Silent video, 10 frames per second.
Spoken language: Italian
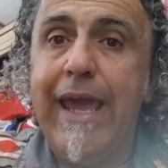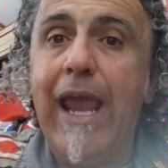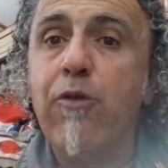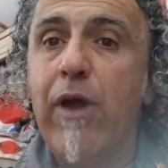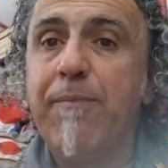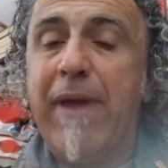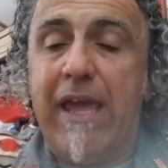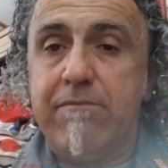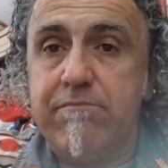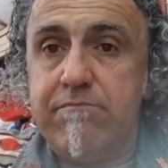e lo
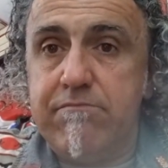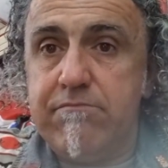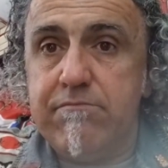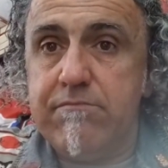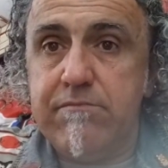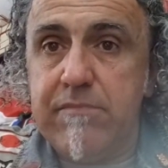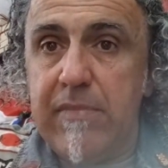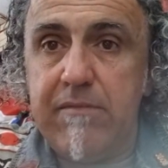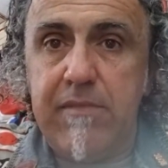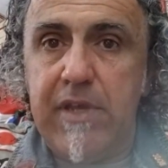ebbe
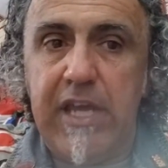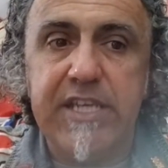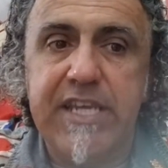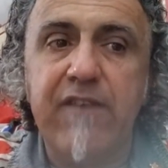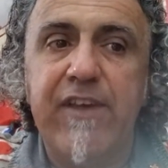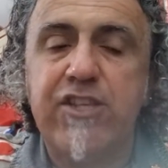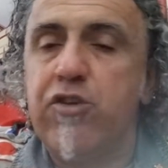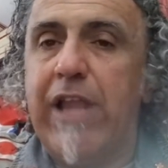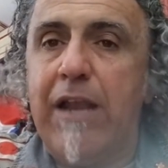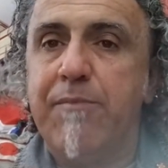in
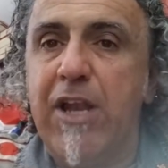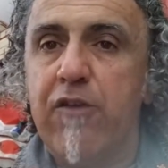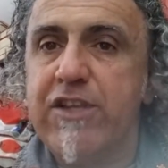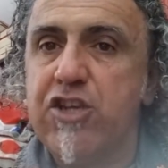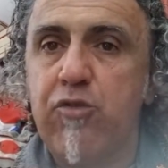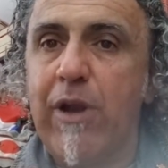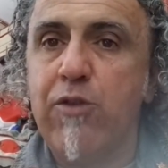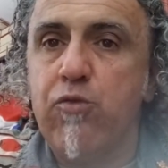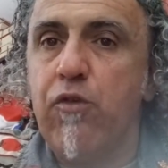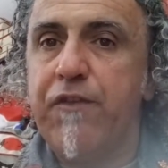servizio dal
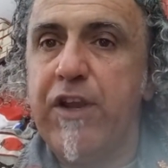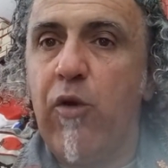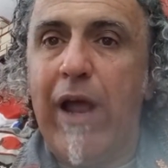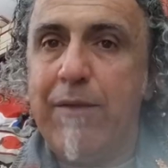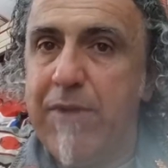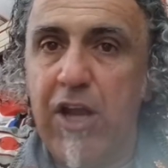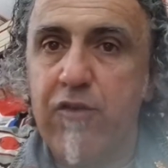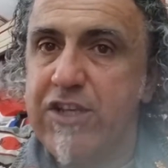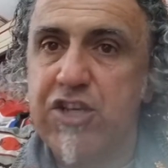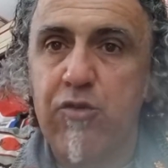1941 fino al
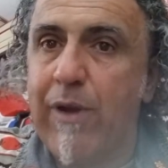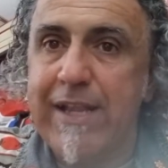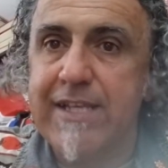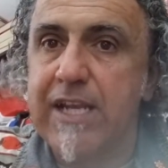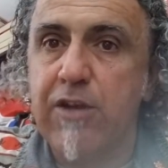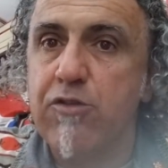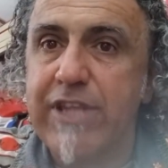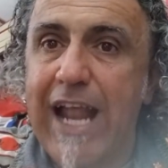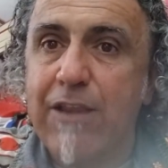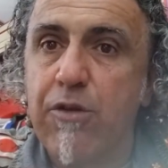1943
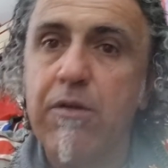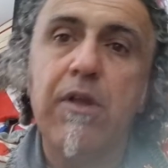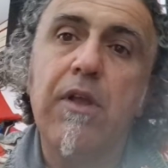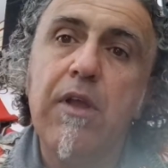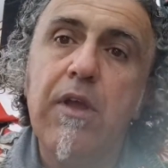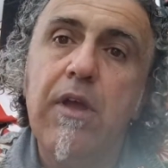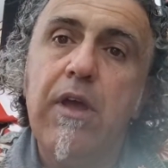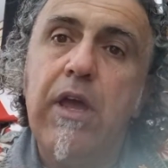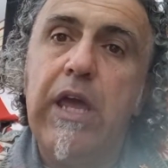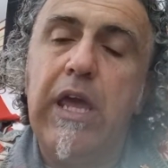inoltrato,
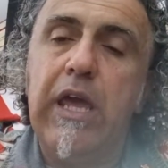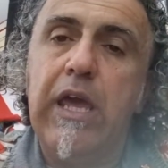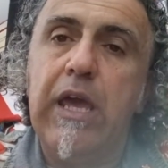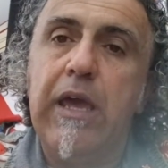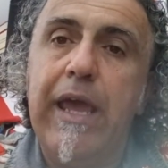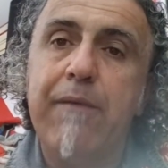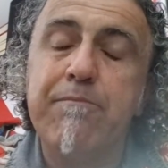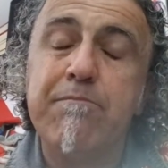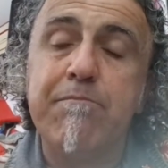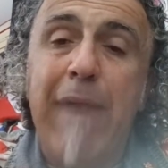e
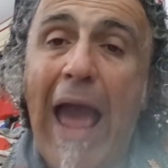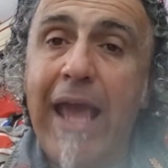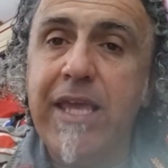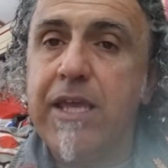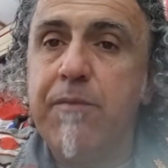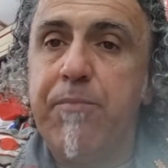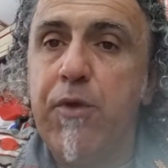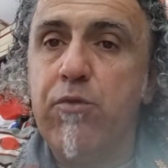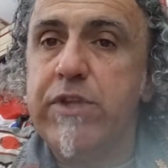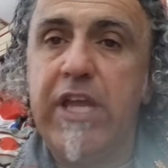mai in
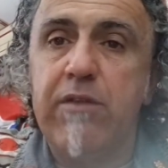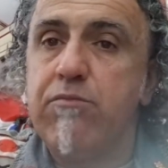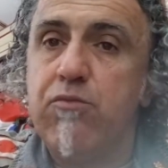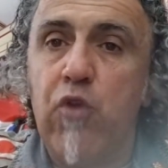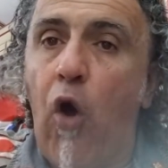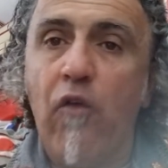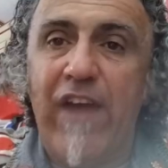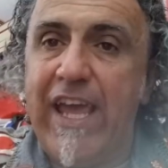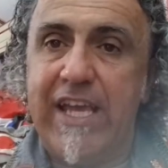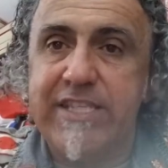più di
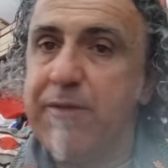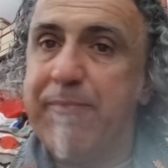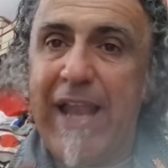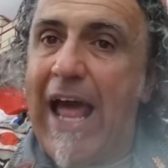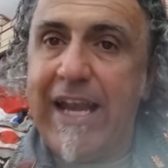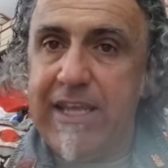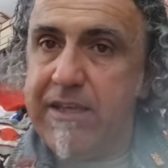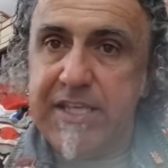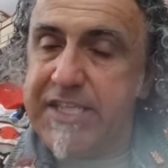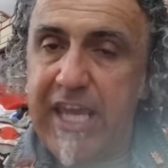nove
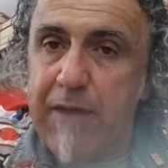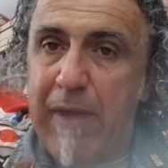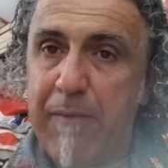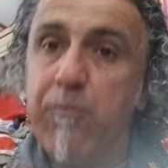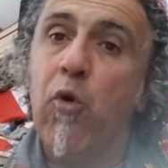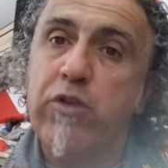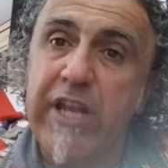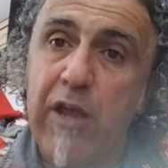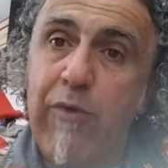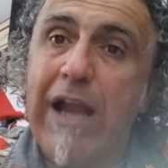esemplari insieme,
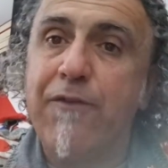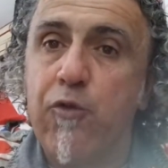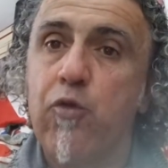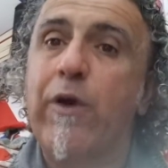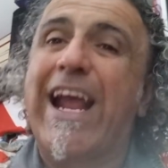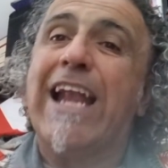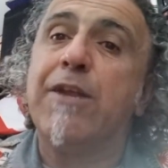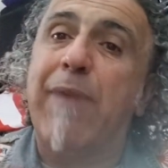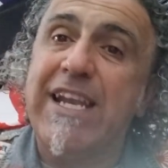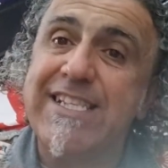molti dei quali furono
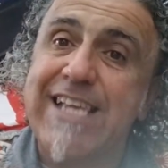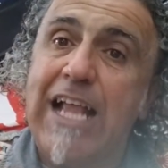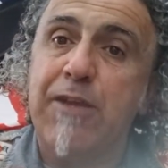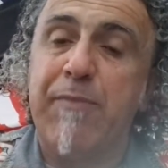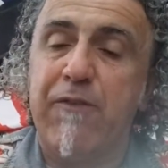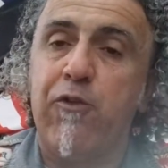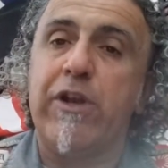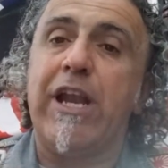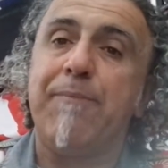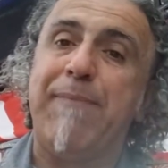cannibalizzati per
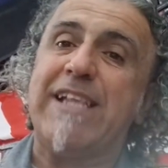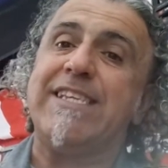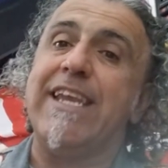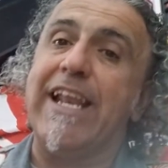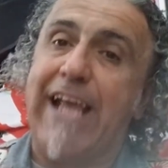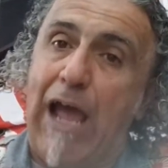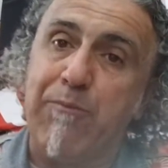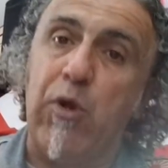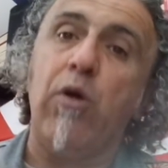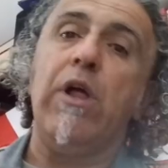fornire pezzi di
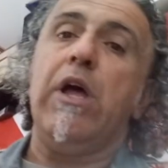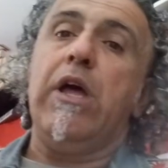ricambio